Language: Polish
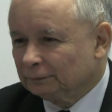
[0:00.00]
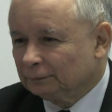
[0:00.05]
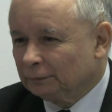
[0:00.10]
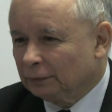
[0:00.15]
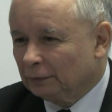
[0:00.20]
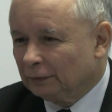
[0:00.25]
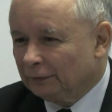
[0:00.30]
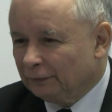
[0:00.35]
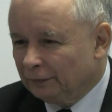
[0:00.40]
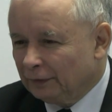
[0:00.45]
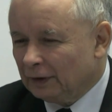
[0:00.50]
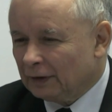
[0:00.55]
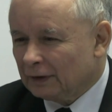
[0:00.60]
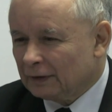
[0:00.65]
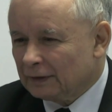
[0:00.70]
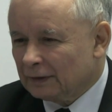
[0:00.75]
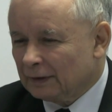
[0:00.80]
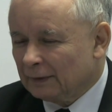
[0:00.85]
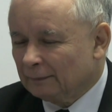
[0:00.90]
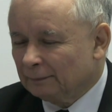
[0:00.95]

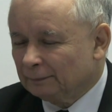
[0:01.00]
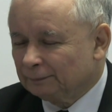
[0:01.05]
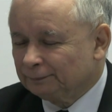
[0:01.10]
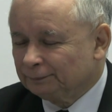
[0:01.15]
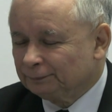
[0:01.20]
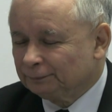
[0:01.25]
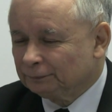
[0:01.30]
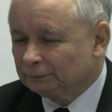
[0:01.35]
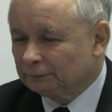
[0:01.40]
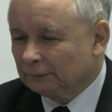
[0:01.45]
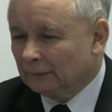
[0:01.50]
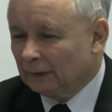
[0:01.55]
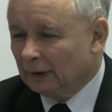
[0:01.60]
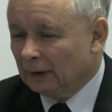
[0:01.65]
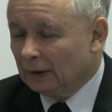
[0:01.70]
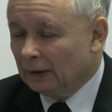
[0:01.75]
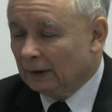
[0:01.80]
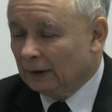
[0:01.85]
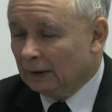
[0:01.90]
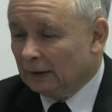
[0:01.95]
Potwierdzam
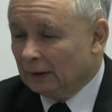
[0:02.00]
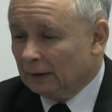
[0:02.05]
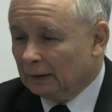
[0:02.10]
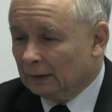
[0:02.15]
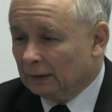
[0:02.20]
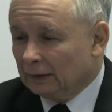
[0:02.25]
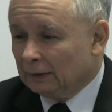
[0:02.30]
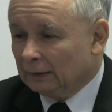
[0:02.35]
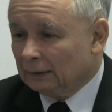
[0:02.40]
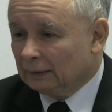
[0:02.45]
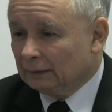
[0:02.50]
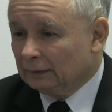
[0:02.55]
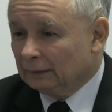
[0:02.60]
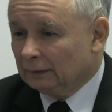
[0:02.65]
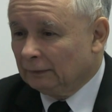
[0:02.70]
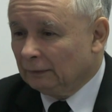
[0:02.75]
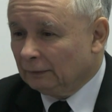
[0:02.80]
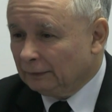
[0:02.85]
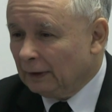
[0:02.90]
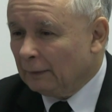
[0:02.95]
Y,
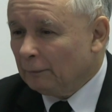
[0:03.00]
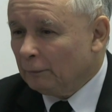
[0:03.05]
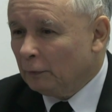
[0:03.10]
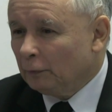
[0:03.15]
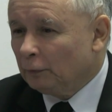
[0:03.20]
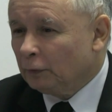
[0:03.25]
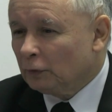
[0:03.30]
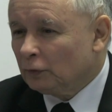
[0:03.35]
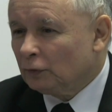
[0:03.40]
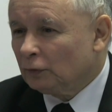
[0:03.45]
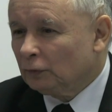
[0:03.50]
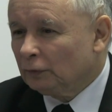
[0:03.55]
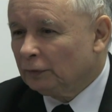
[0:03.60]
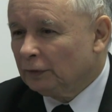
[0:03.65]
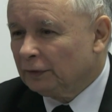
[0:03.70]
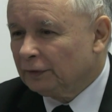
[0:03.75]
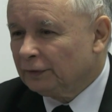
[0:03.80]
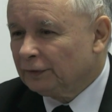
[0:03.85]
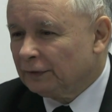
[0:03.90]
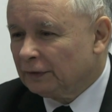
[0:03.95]
no tam po prostu
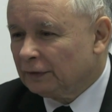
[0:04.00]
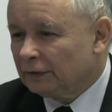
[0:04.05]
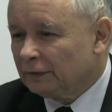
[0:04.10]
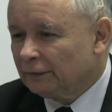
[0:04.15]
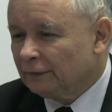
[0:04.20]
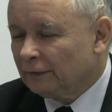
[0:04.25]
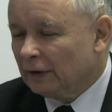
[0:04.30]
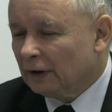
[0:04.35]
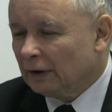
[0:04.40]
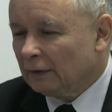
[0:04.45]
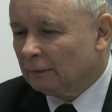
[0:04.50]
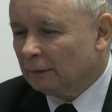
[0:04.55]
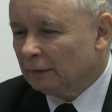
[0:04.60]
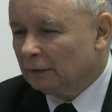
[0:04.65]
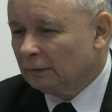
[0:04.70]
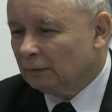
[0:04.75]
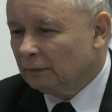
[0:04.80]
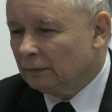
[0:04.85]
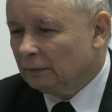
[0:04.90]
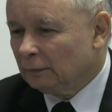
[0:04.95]
jest też
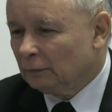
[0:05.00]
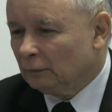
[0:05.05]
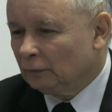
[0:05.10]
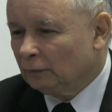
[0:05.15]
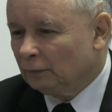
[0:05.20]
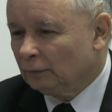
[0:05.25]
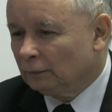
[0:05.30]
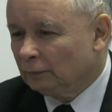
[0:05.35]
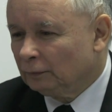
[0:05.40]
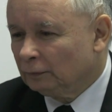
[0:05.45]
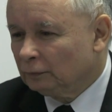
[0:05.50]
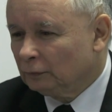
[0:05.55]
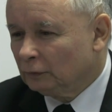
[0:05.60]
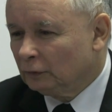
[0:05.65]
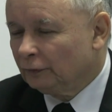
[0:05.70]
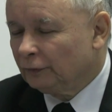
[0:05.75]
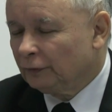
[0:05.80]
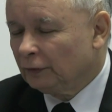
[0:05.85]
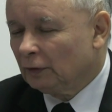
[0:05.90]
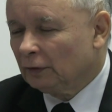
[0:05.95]
fragment, który
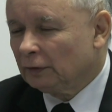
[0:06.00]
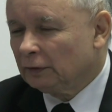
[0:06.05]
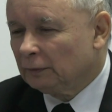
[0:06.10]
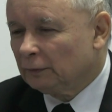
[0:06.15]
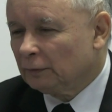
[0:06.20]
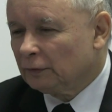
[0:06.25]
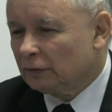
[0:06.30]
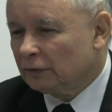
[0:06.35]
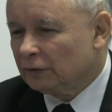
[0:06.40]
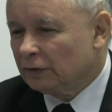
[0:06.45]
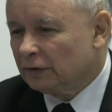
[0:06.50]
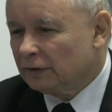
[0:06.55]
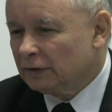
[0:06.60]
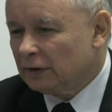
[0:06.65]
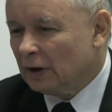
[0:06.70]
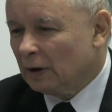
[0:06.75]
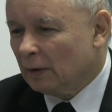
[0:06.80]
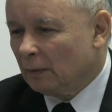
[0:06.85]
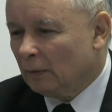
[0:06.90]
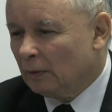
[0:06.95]
mówi o tym, co się
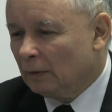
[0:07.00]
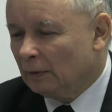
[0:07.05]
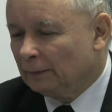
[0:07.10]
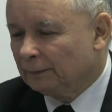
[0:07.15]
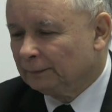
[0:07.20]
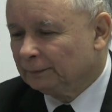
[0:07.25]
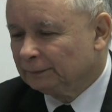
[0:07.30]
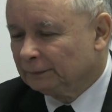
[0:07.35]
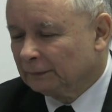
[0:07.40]
działo,